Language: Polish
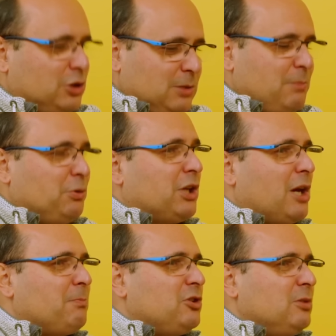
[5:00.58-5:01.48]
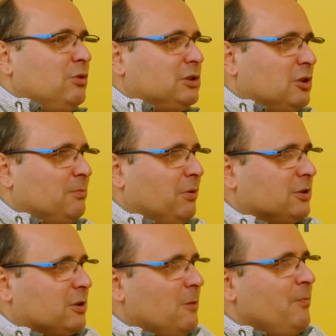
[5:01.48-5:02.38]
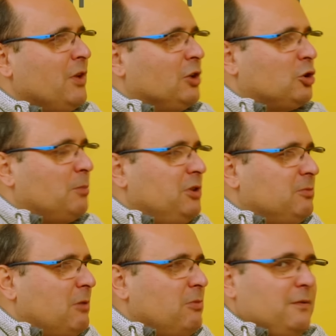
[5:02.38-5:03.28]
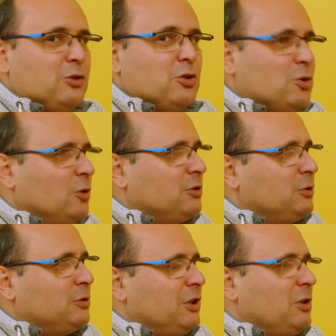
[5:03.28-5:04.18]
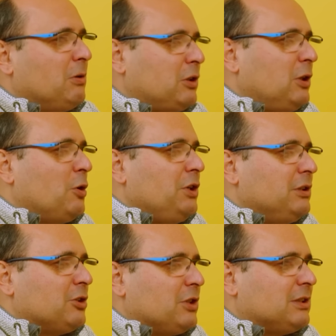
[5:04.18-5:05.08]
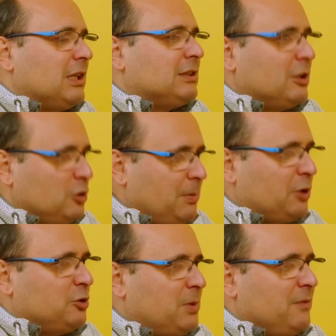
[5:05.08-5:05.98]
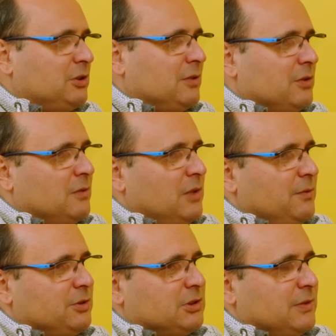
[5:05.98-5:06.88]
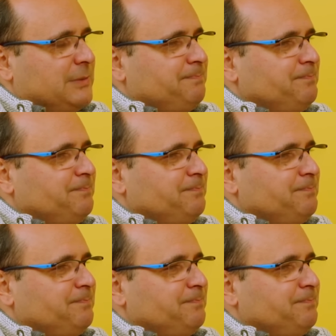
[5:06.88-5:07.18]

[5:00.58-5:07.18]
to gdyby Podkarpacie było całą Polską, to PiS miałby większość konstytucyjną, to tylko jedna szesnasta i to bardzo prawicowego województwa.